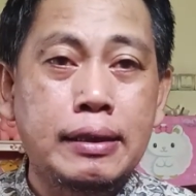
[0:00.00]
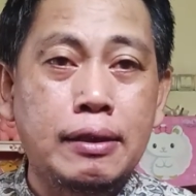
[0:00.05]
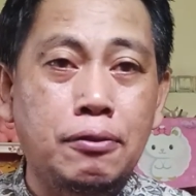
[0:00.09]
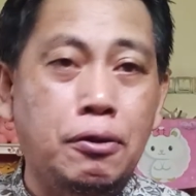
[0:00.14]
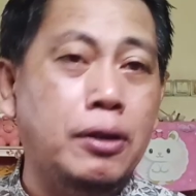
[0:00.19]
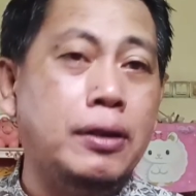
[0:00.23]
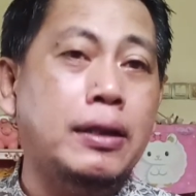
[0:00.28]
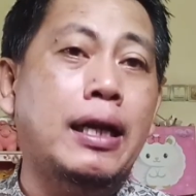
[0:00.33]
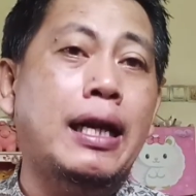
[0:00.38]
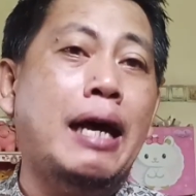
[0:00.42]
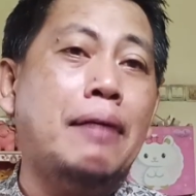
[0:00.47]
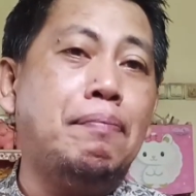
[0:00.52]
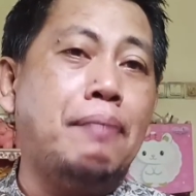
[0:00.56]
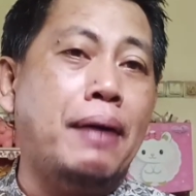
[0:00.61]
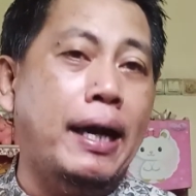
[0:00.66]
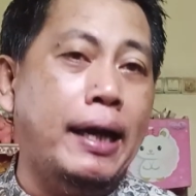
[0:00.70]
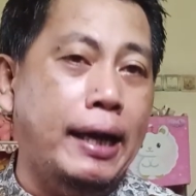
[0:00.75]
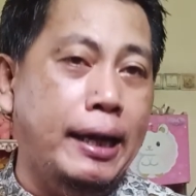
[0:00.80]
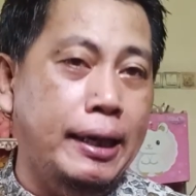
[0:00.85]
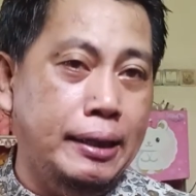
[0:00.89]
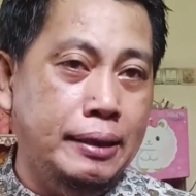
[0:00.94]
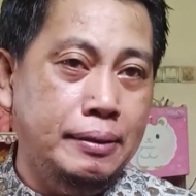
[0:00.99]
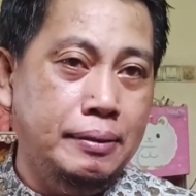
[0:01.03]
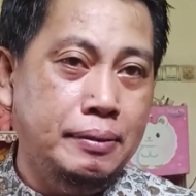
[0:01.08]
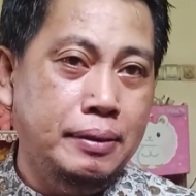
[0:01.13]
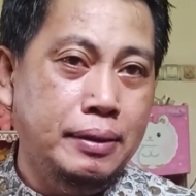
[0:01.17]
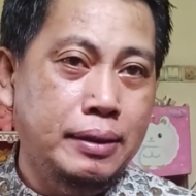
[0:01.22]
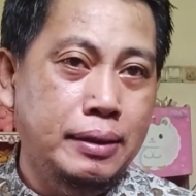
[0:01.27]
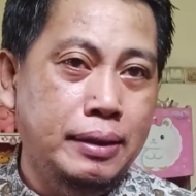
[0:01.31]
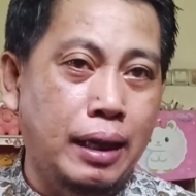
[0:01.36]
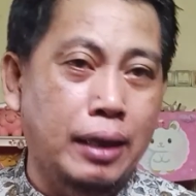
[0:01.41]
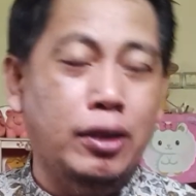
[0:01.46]
wonten lapangan.
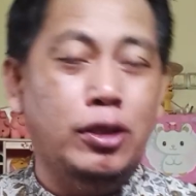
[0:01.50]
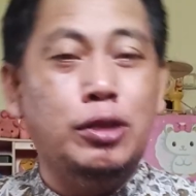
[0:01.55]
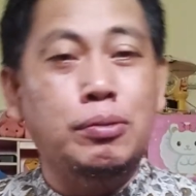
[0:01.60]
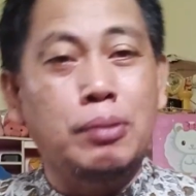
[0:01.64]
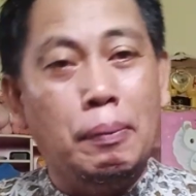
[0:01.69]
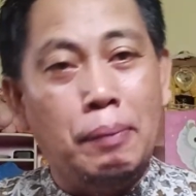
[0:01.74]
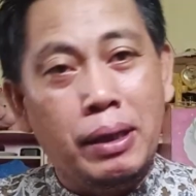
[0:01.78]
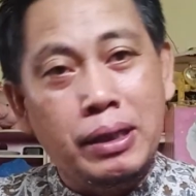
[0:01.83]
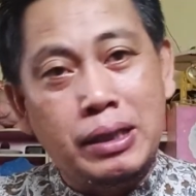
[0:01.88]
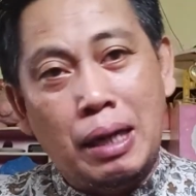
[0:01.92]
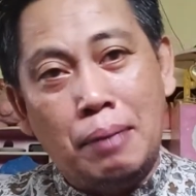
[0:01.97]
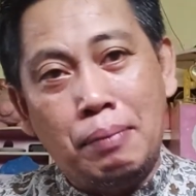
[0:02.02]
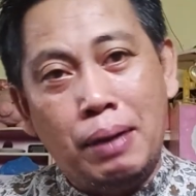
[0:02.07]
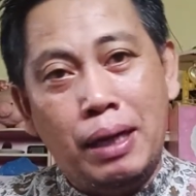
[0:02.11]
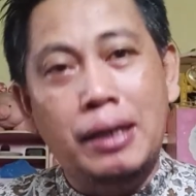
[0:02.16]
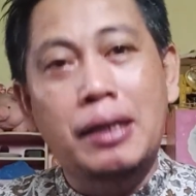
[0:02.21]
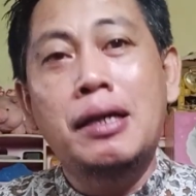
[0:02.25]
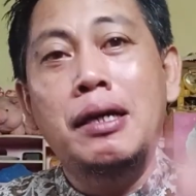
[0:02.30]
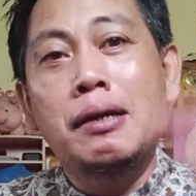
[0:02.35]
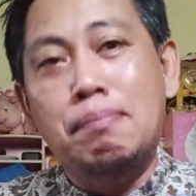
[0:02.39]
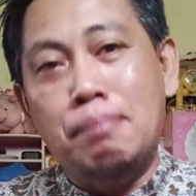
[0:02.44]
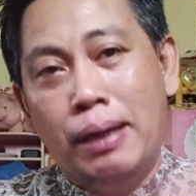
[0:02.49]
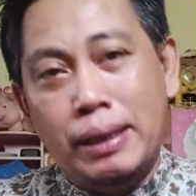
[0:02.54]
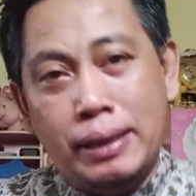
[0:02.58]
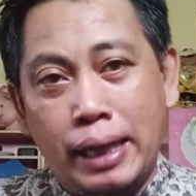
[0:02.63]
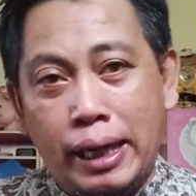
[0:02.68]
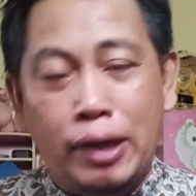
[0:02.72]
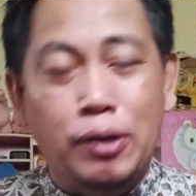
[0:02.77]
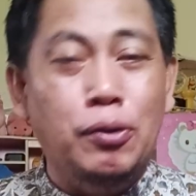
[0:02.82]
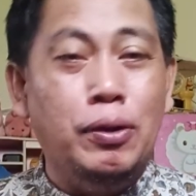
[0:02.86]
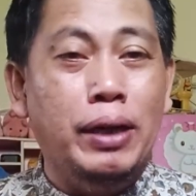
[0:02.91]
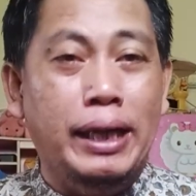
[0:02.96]
Atas umpamane sampean
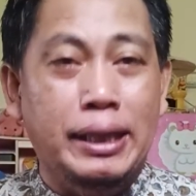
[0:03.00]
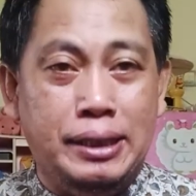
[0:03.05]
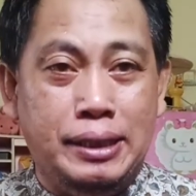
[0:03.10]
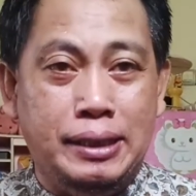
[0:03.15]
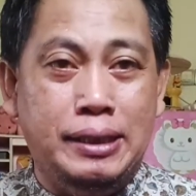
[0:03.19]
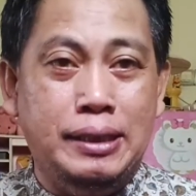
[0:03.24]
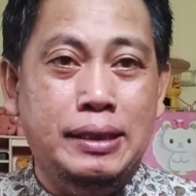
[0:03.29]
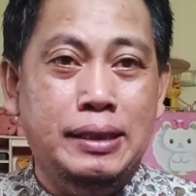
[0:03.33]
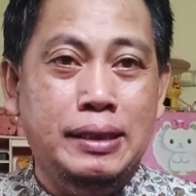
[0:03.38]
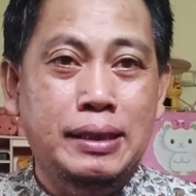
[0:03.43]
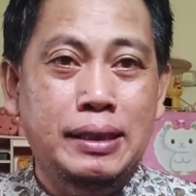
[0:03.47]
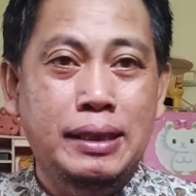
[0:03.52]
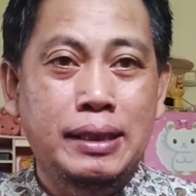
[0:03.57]
materi nulis.